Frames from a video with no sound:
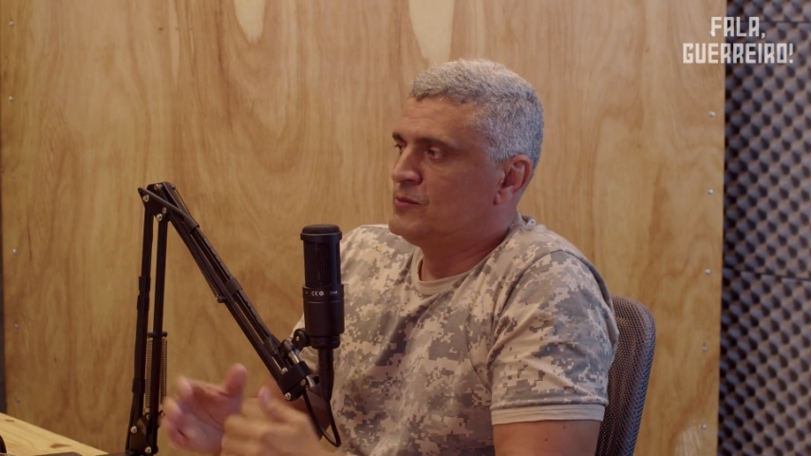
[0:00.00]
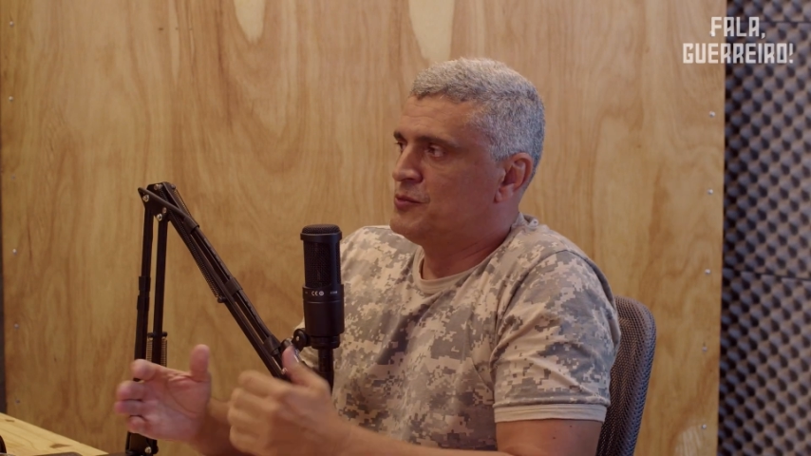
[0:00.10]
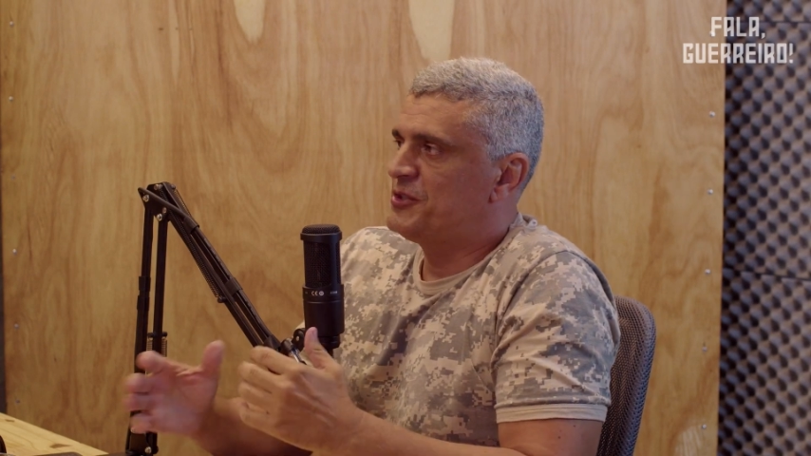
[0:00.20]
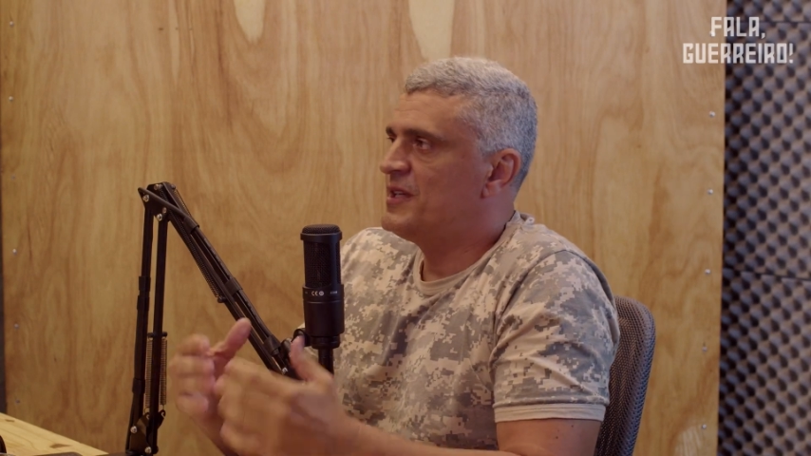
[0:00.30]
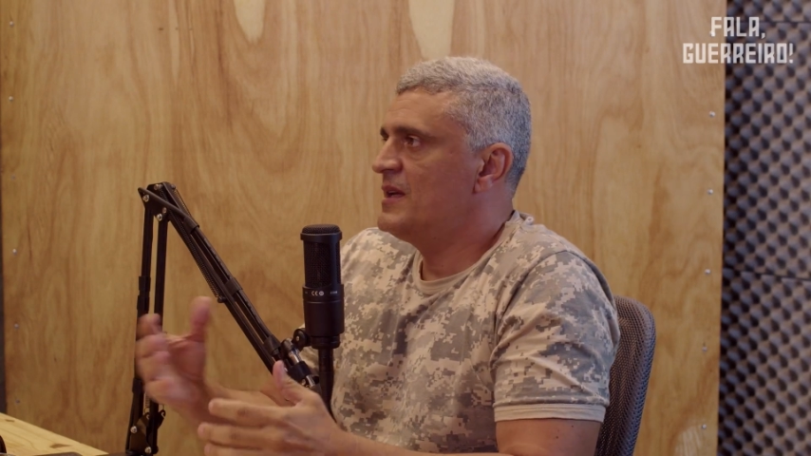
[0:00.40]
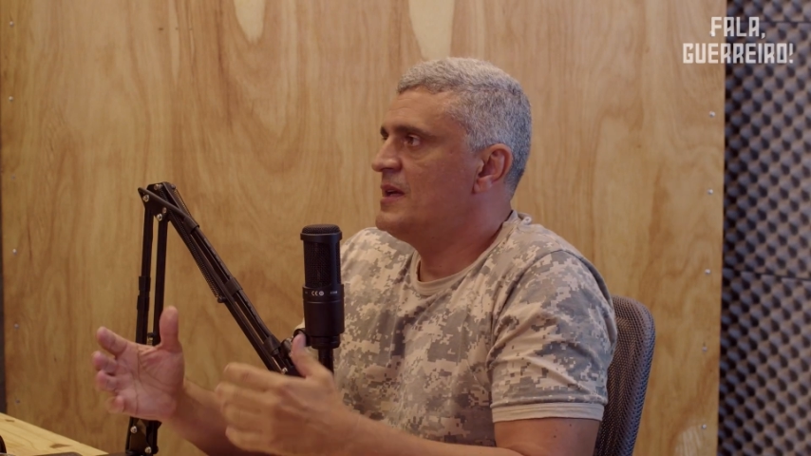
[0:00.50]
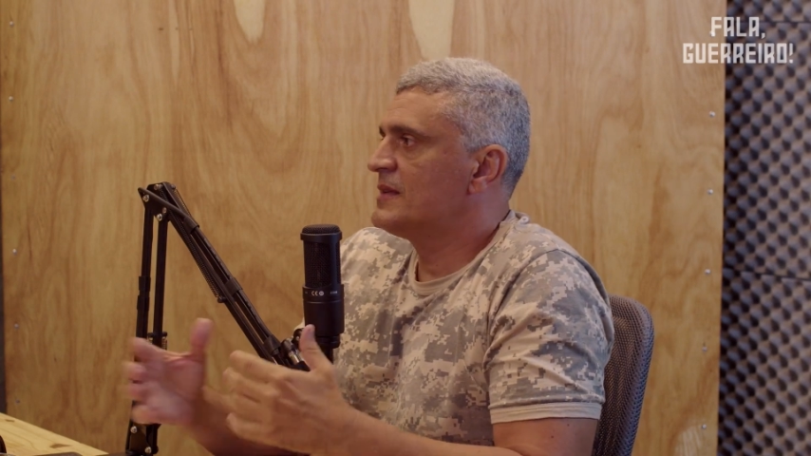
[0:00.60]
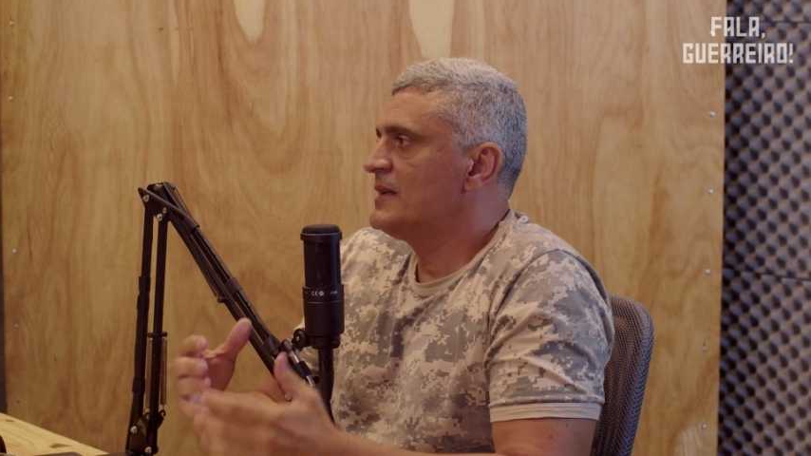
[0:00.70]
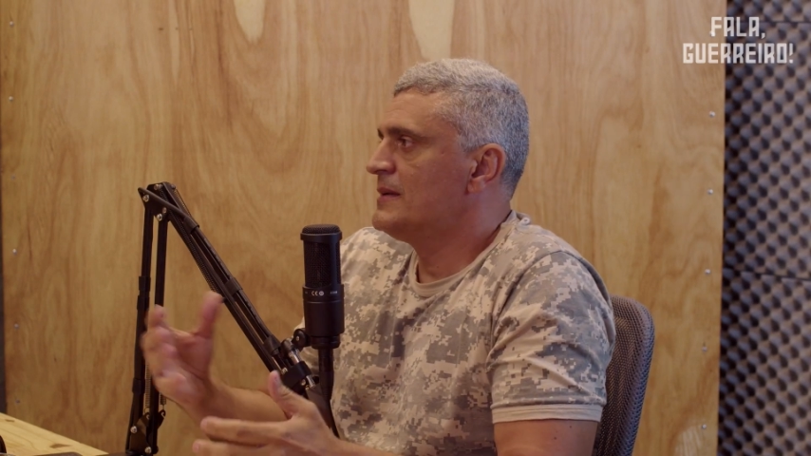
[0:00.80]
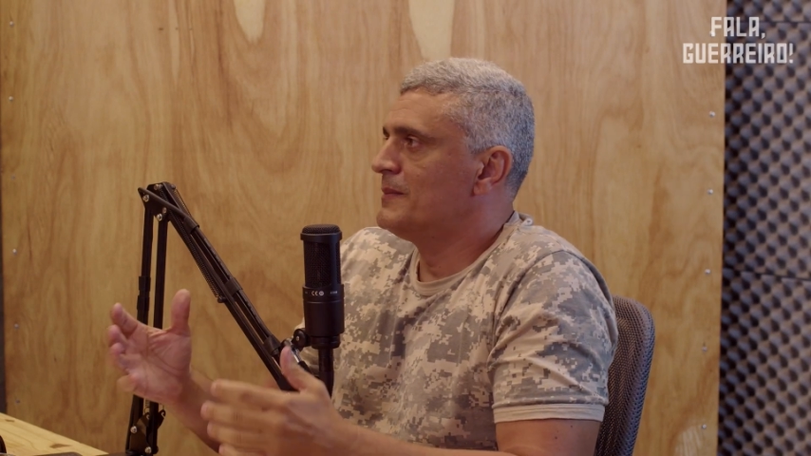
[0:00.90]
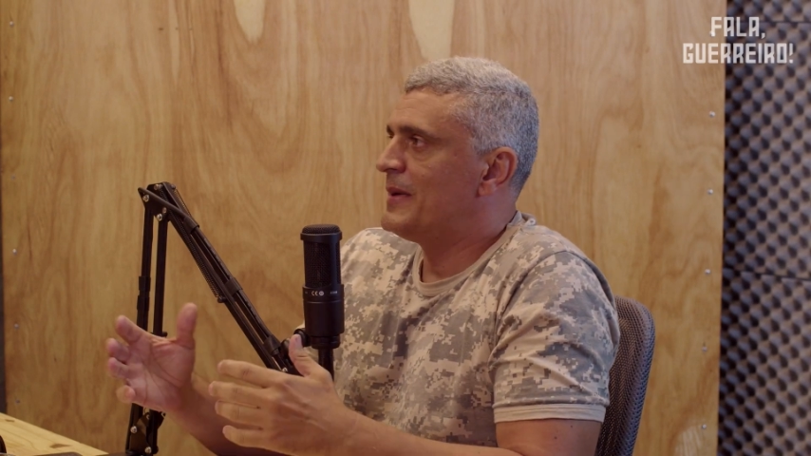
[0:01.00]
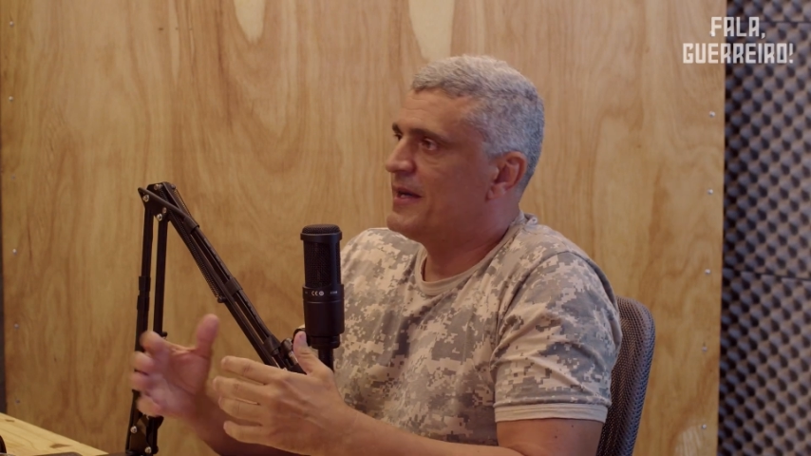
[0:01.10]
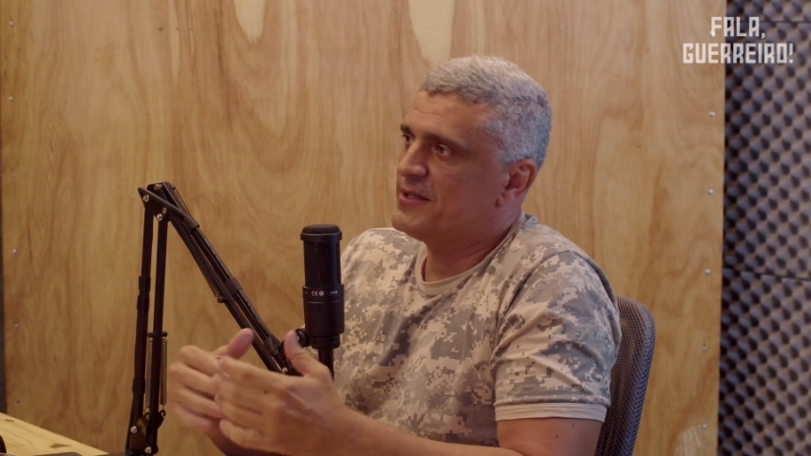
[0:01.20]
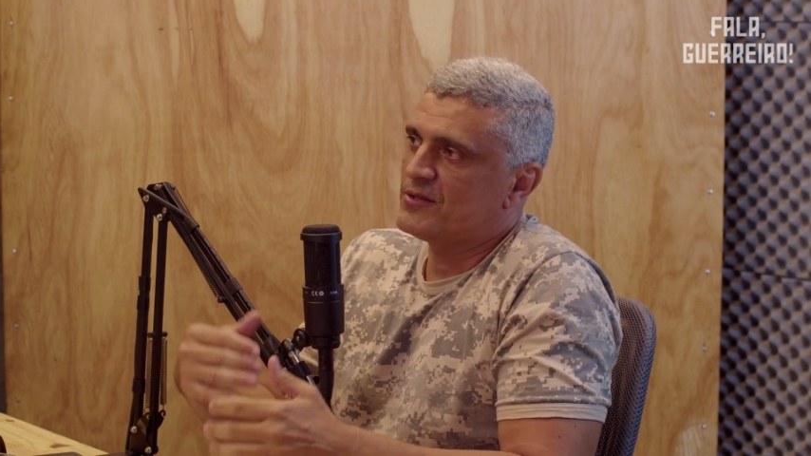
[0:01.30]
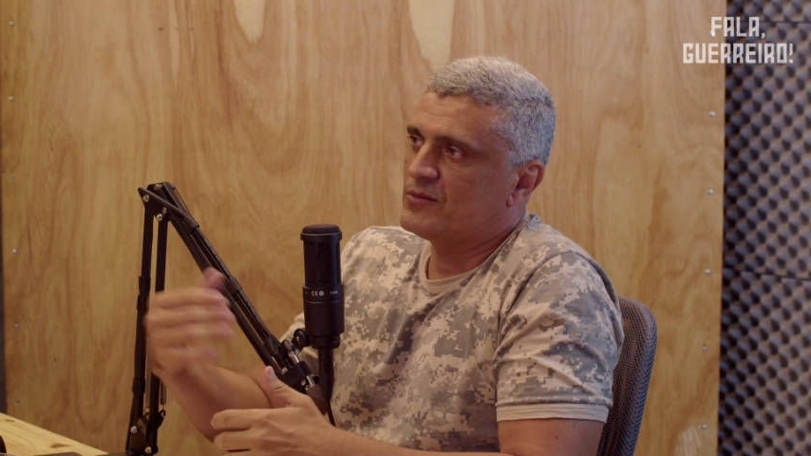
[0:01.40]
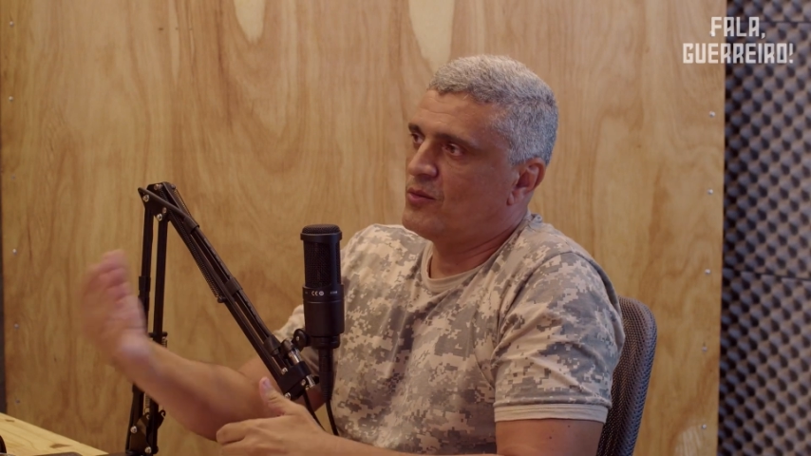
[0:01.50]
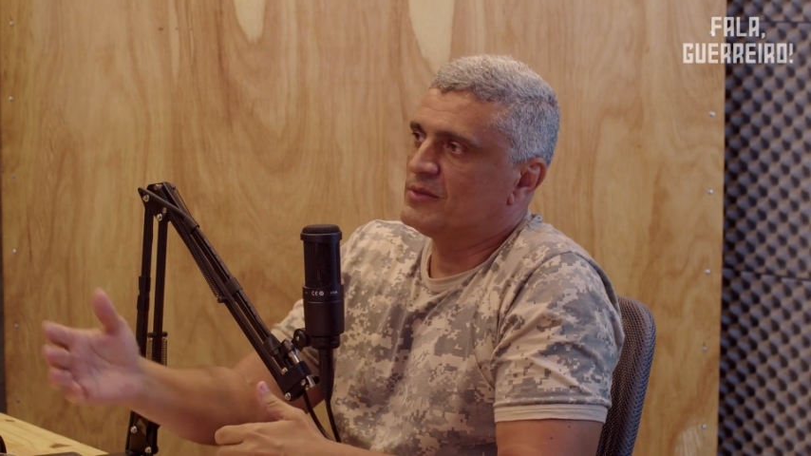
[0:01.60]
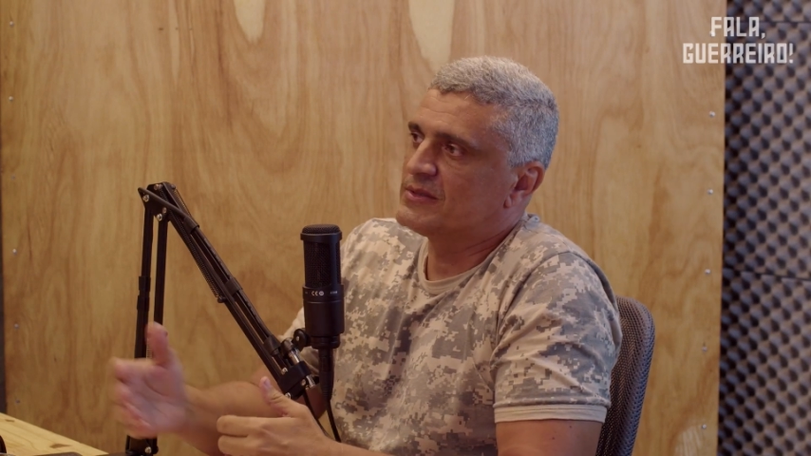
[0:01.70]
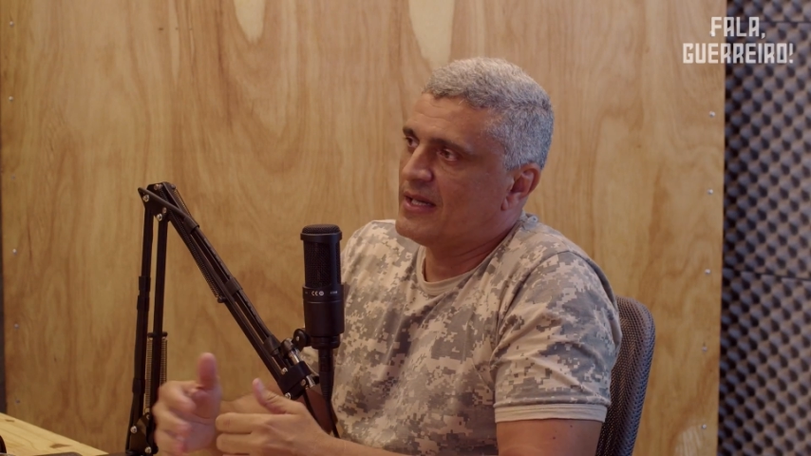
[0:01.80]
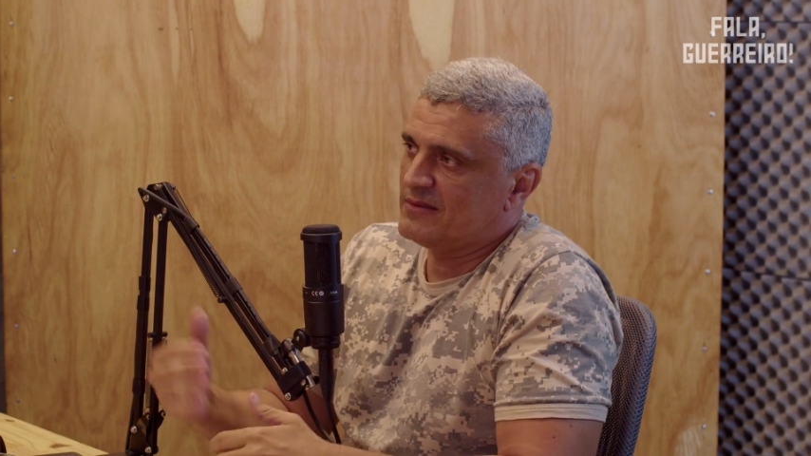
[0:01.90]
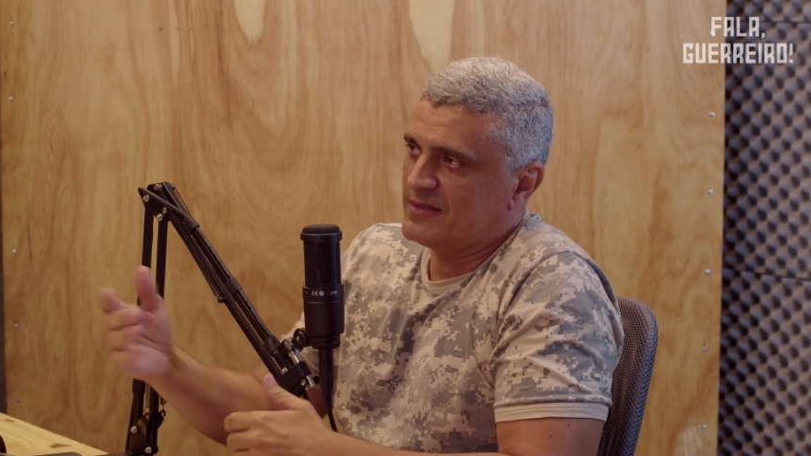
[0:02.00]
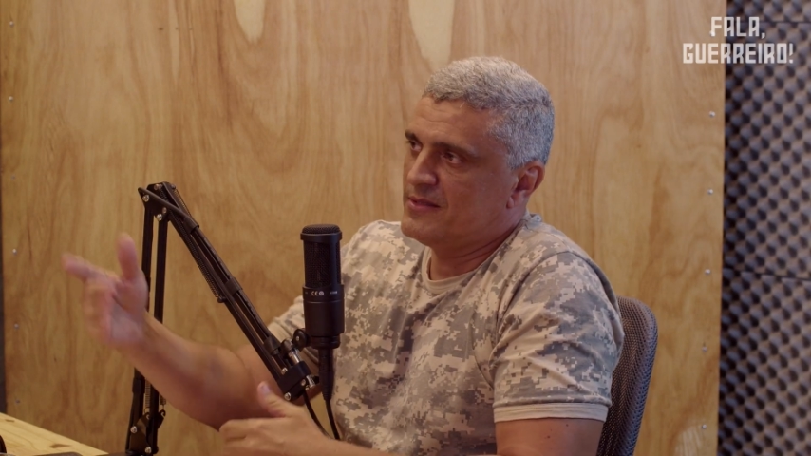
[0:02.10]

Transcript: não cheguei a ter mais contato